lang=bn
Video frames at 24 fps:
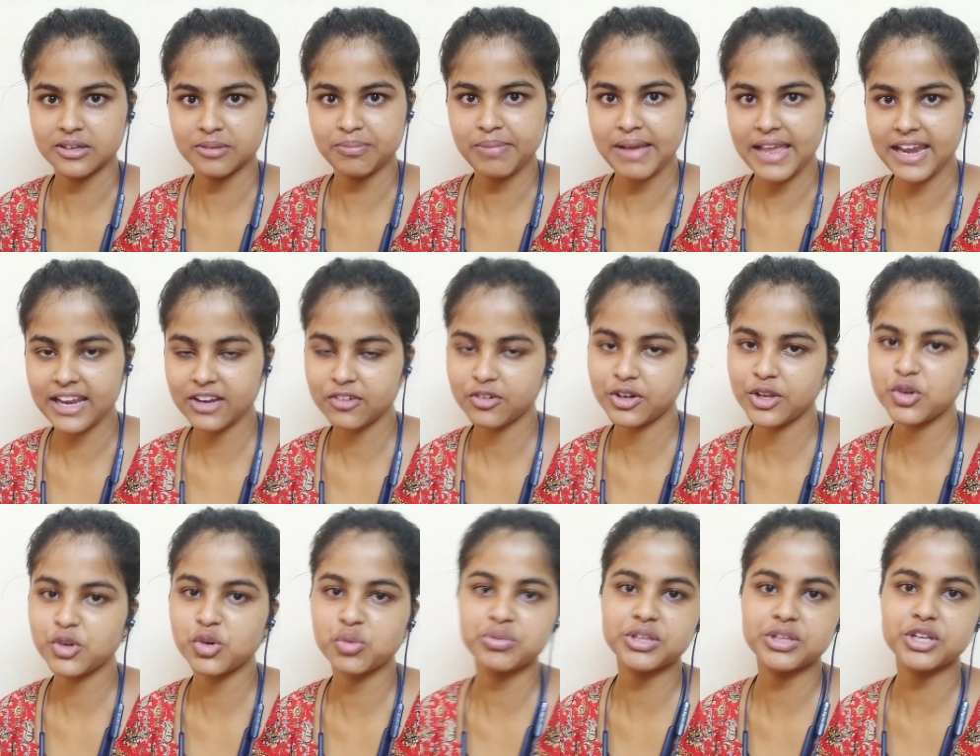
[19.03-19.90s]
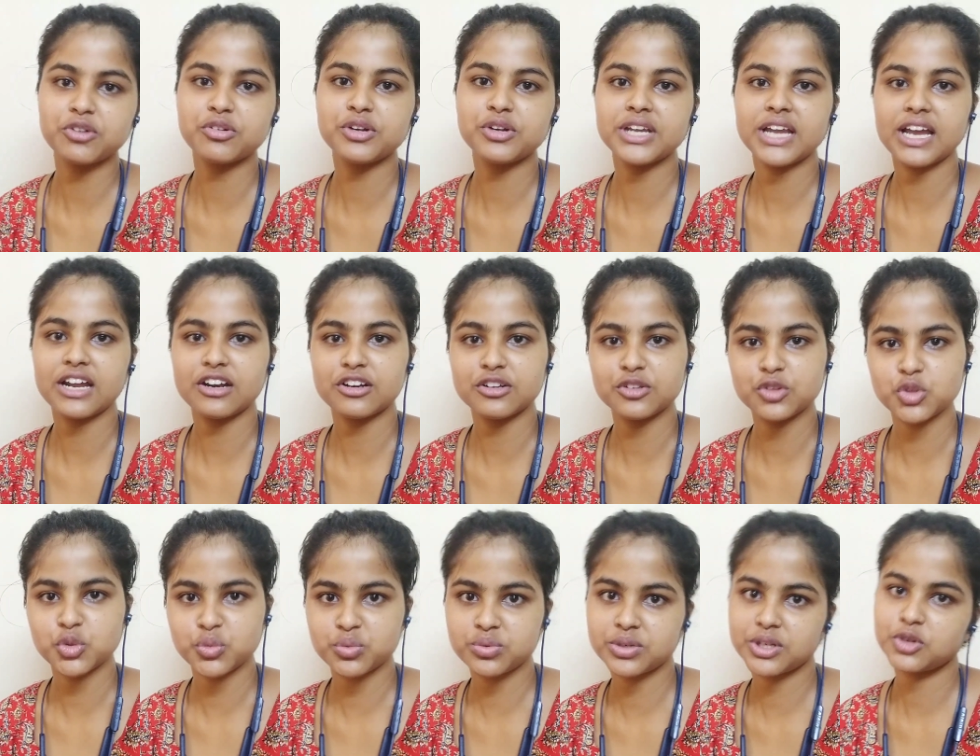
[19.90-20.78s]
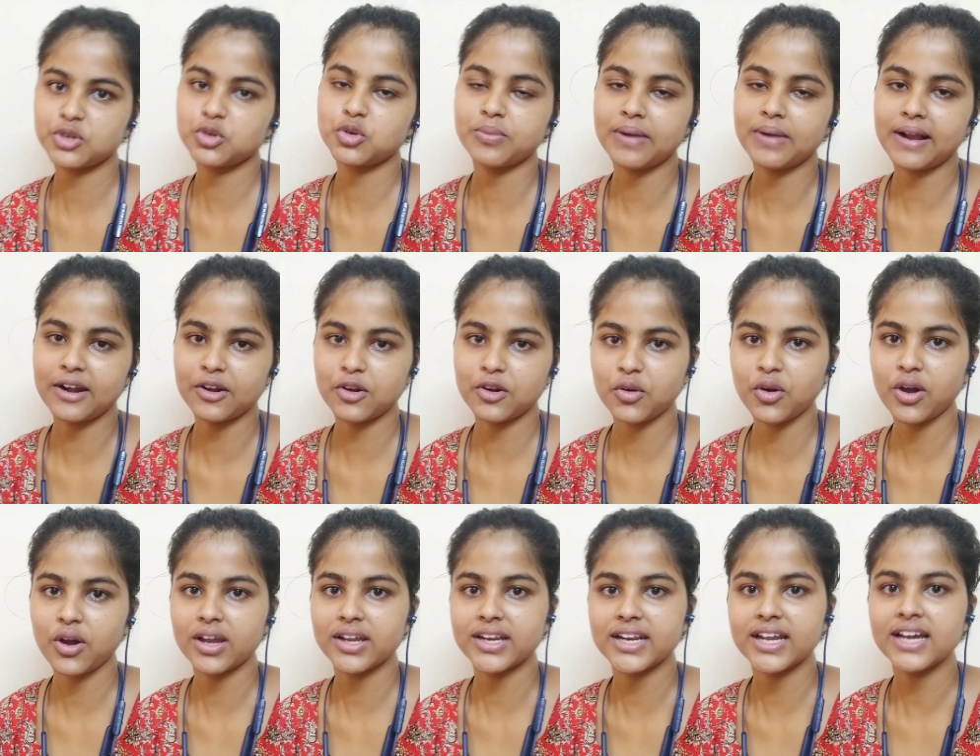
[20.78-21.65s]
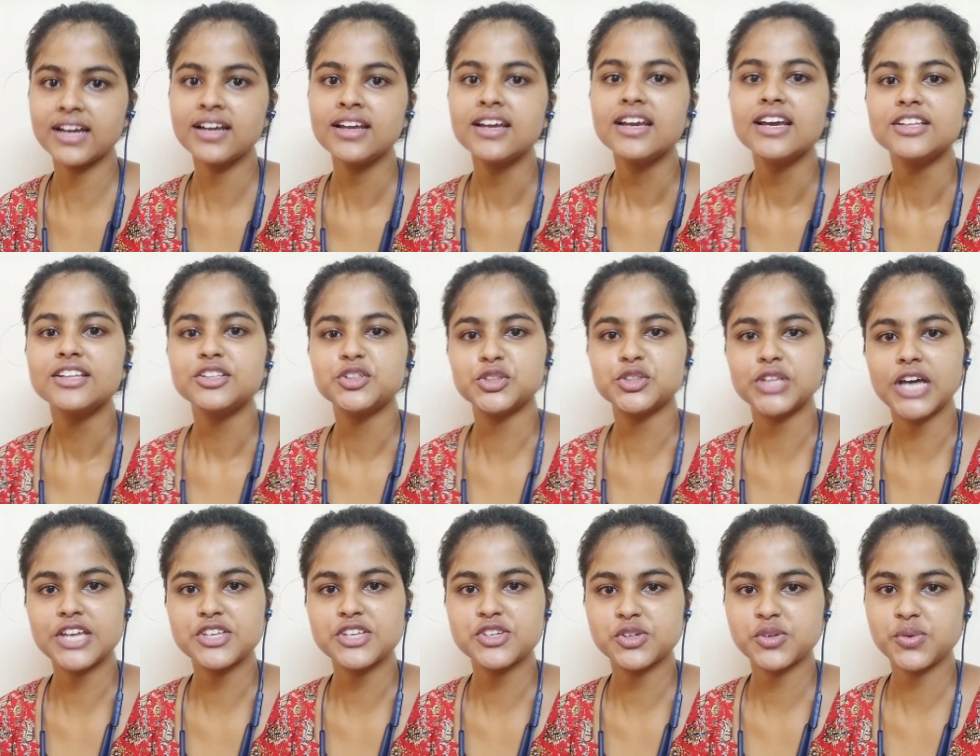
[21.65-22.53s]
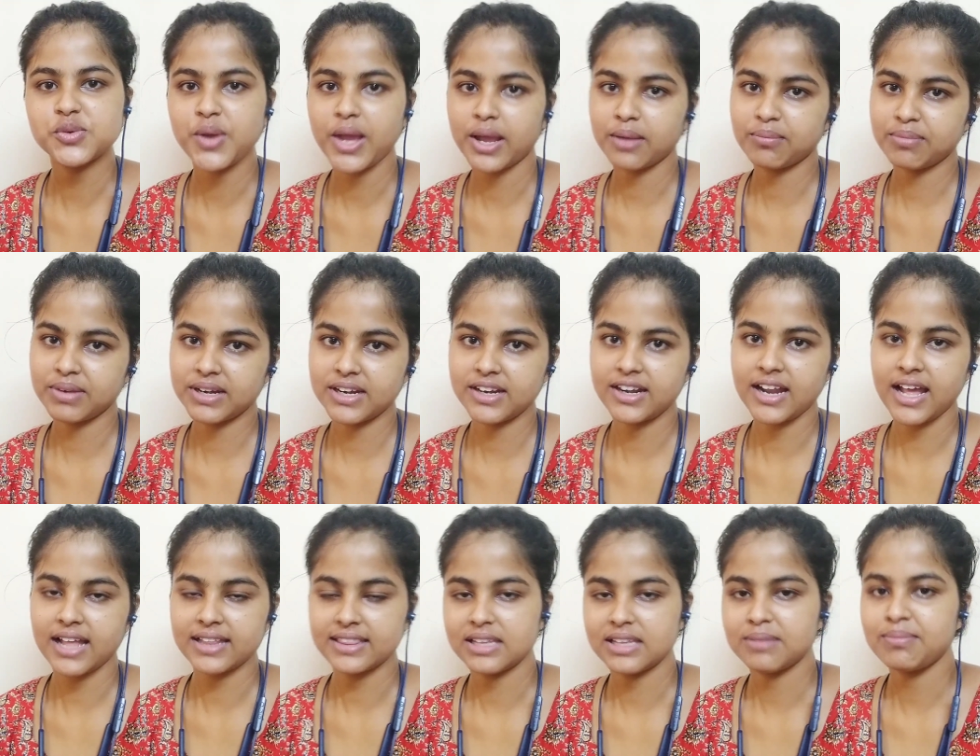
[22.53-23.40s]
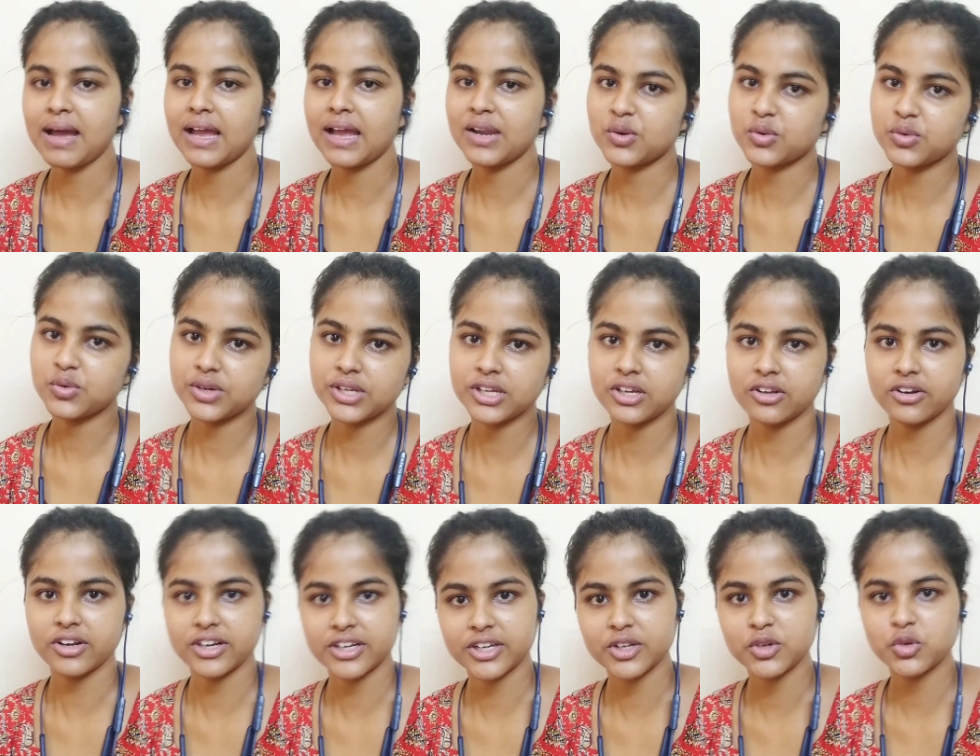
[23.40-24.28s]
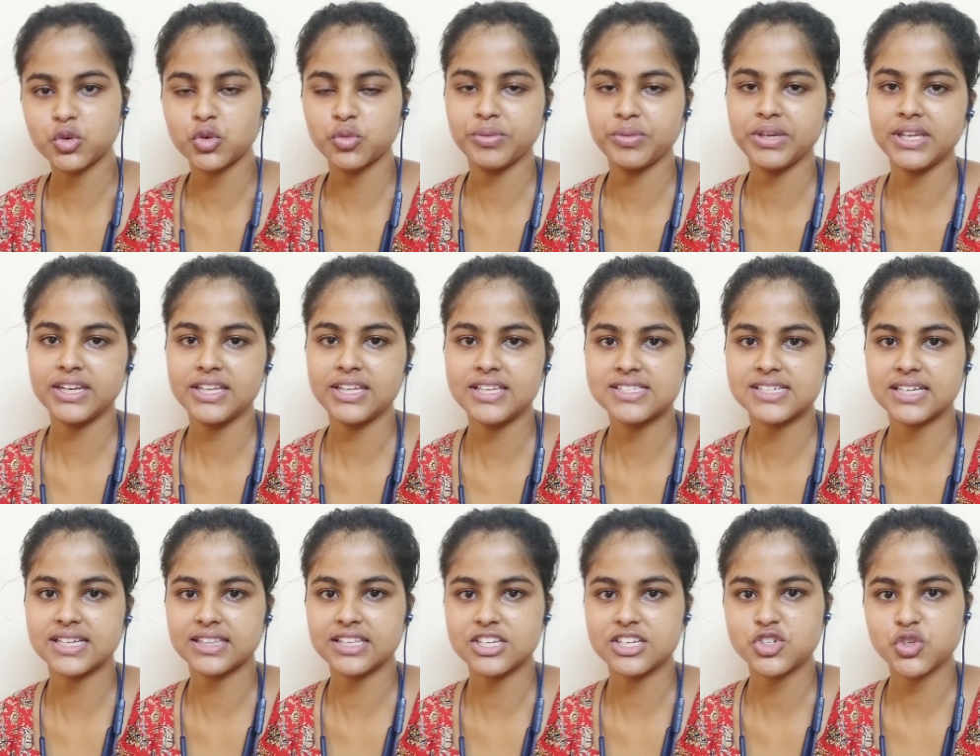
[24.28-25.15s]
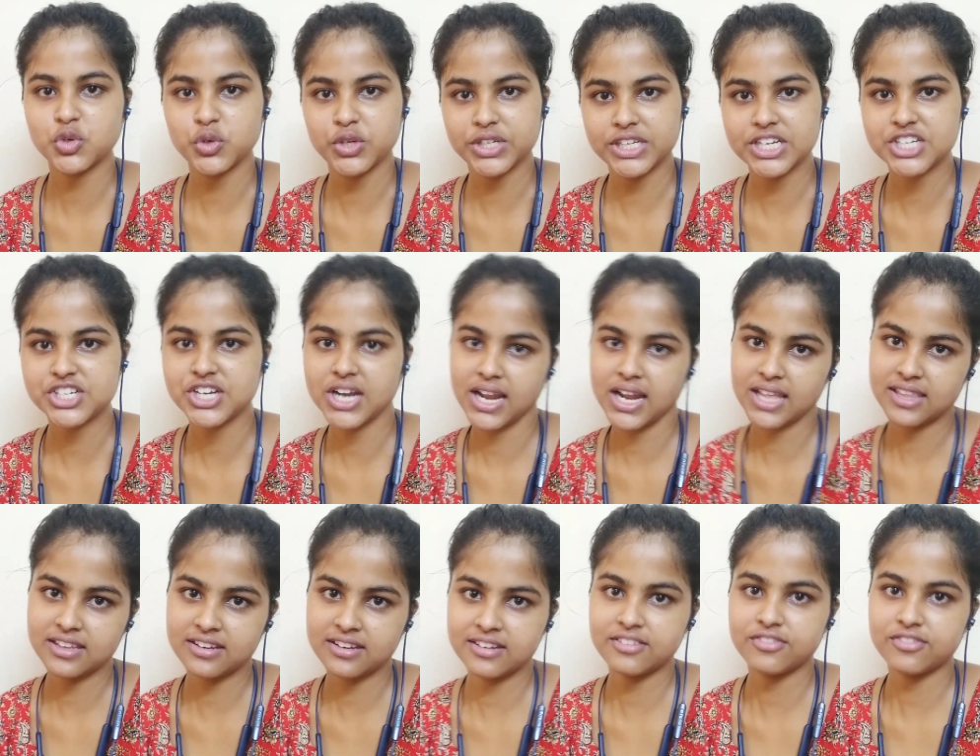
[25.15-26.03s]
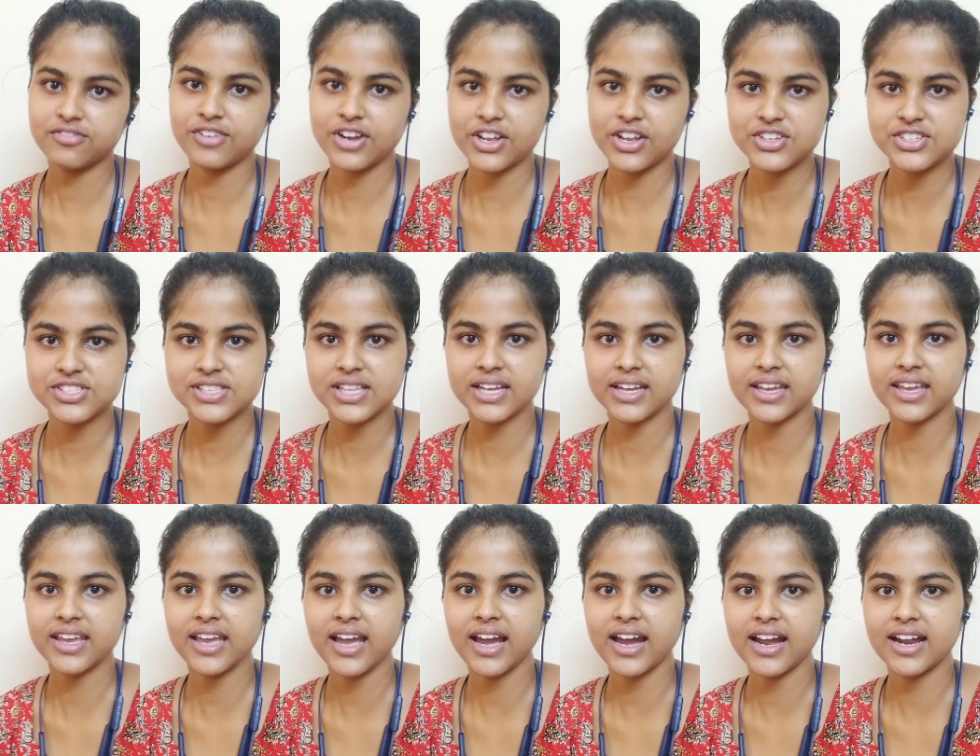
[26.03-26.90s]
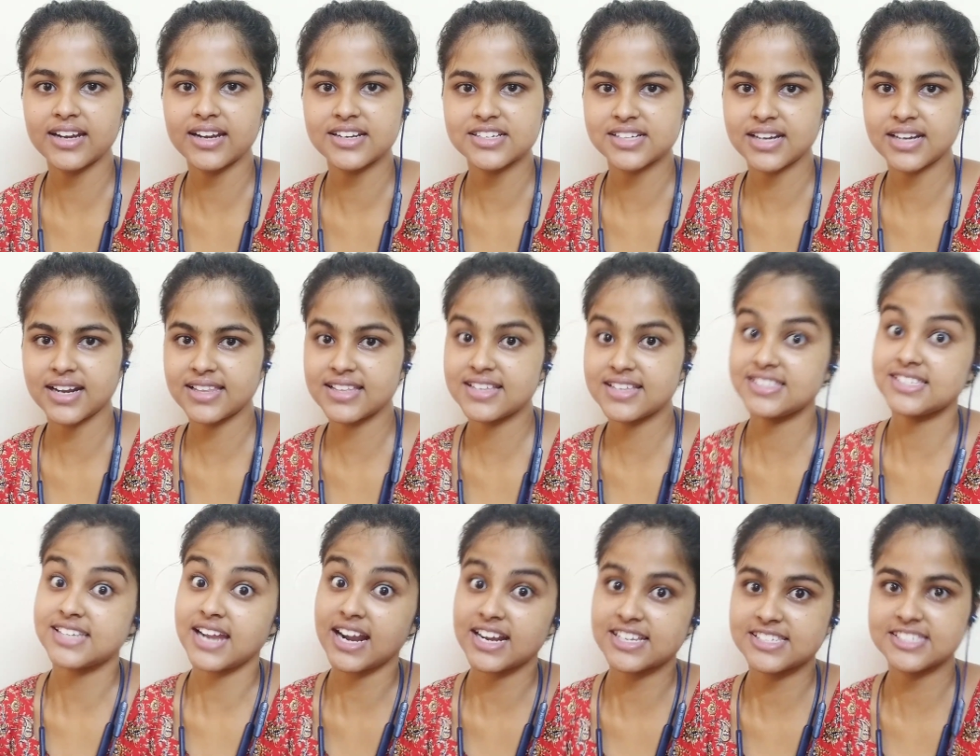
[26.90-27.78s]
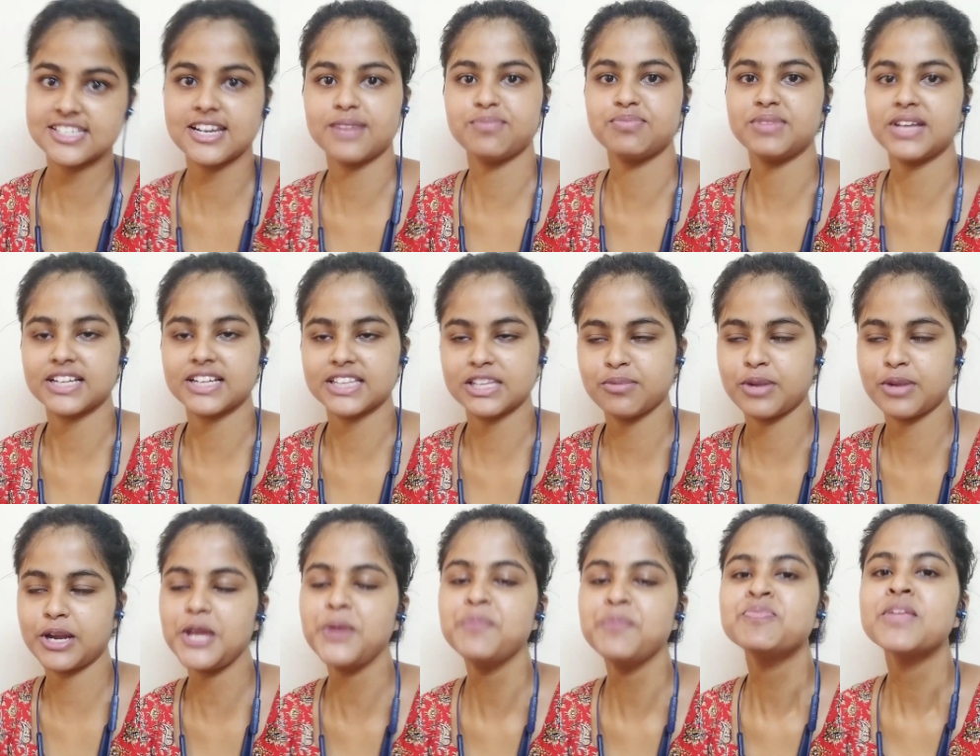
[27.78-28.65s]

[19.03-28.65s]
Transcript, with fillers: বেলা করে ঘুম থেকে উঠি কারণ দুপুরে ঘুমানো হয় না তো তাই জন্য একবারে রাতে ভালো করে অনেকটা ঘুমিয়ে নিই যাতে শরীরটা সারাদিন ফ্রেশ থাকে আর সারাদিন চার্জ আপ থাকতে পারি